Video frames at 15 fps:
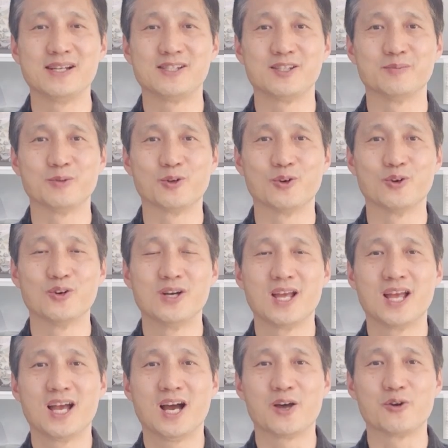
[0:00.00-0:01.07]
말씀으로
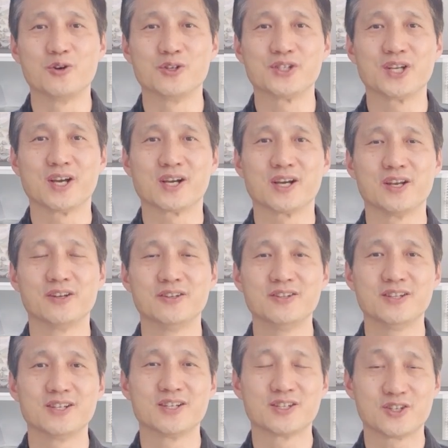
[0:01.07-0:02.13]
하루를
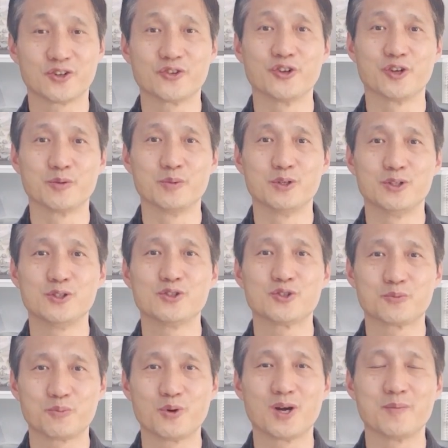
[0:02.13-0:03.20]
시작하는 성도 여러분을
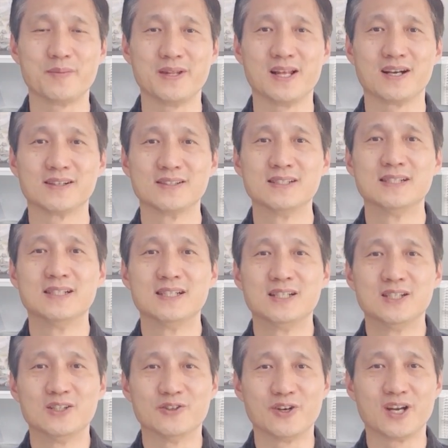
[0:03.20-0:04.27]
축복합니다.
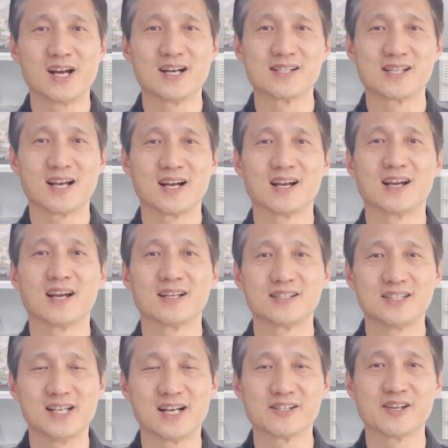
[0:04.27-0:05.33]
우리가 항상
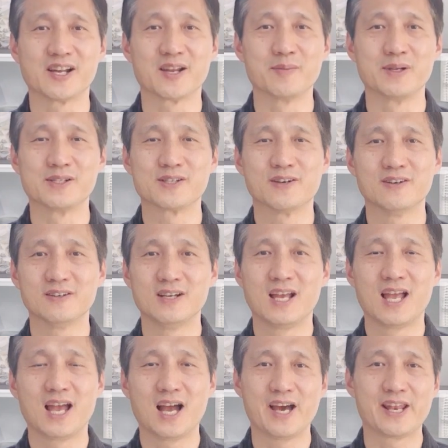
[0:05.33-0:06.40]

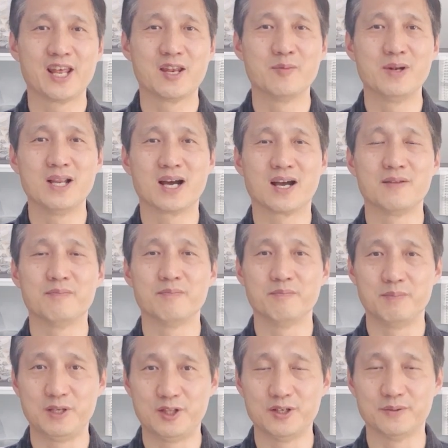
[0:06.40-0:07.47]
신앙생활하면서 하나님을
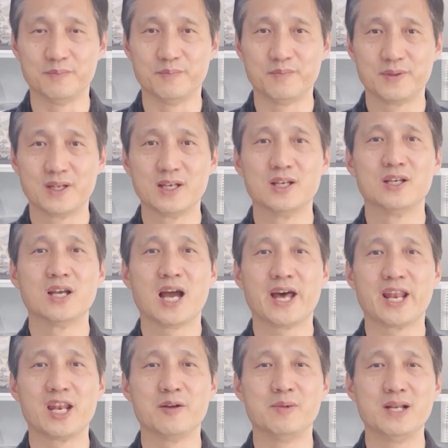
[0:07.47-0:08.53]
향한 믿음,
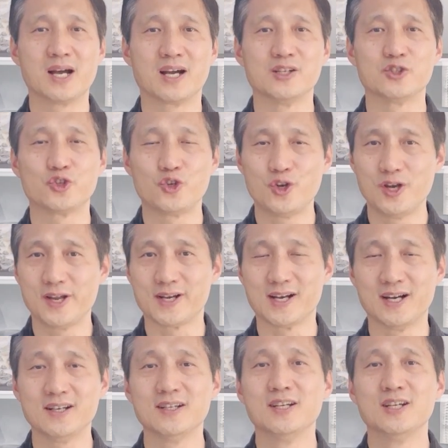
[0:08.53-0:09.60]
하나님을 향한
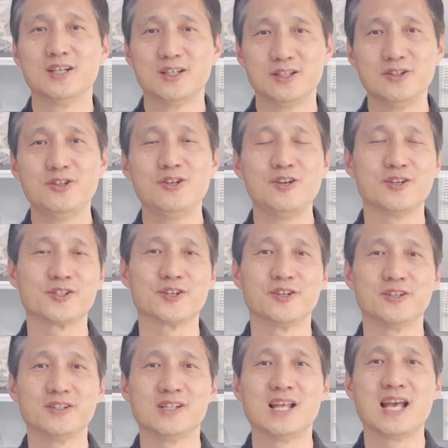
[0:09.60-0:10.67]
신뢰가
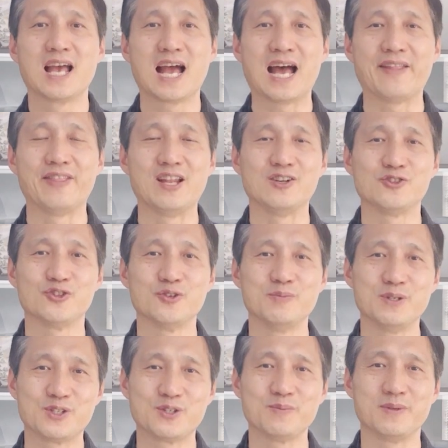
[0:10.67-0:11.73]
흔들려서는 안 될 줄
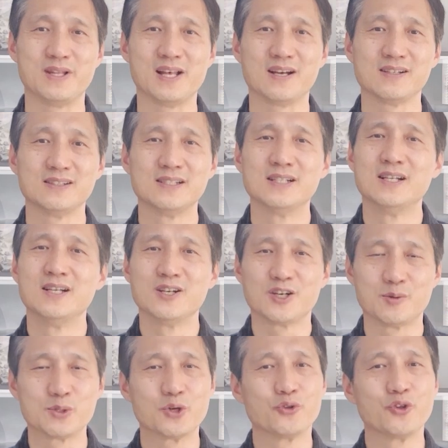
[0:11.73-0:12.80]
믿습니다.
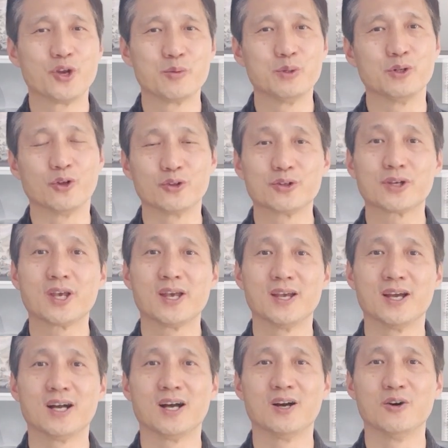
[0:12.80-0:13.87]
그럼 성도 여러분 어떻게
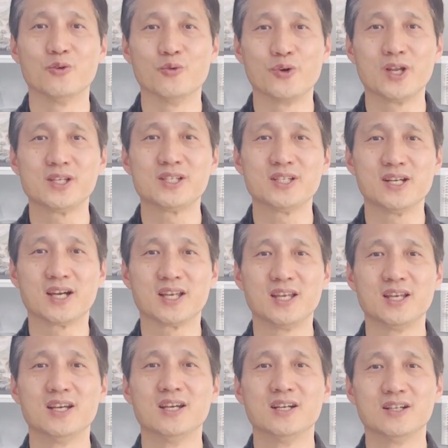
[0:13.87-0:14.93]
해야 우리의
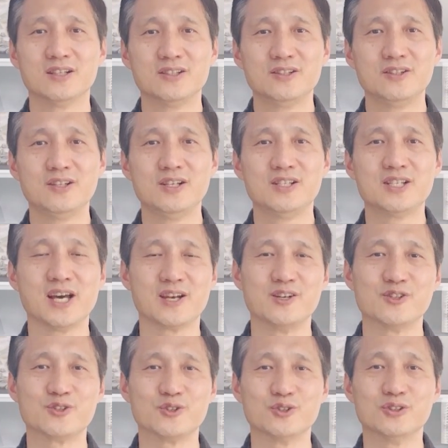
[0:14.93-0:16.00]
신앙이 흔들리지
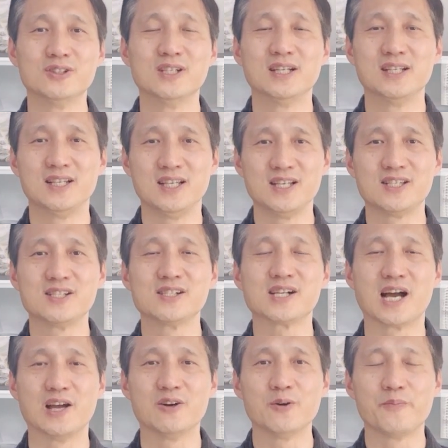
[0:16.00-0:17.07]
않을 수
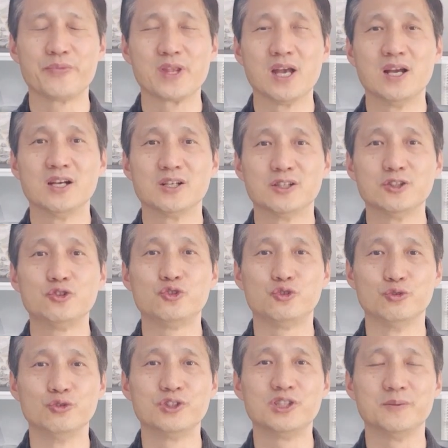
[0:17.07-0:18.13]
있을까요? 그
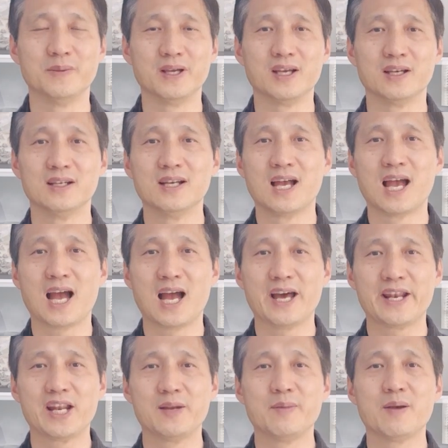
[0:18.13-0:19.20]
중심에
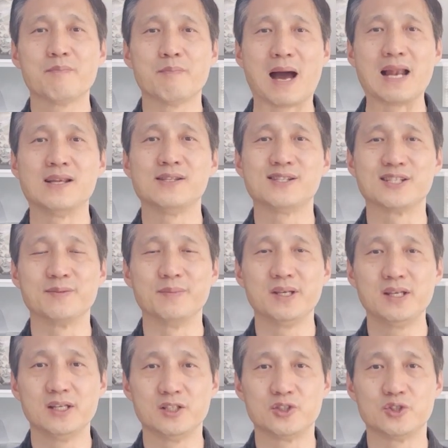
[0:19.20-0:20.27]
하나님의 말씀이
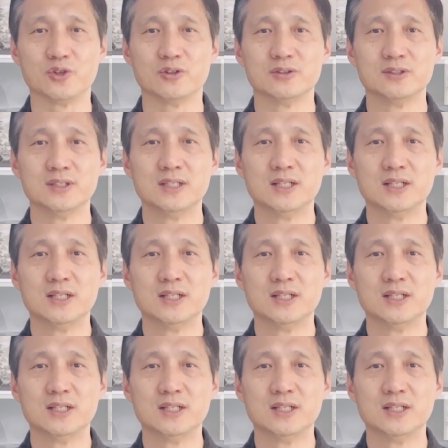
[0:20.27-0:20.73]
있죠.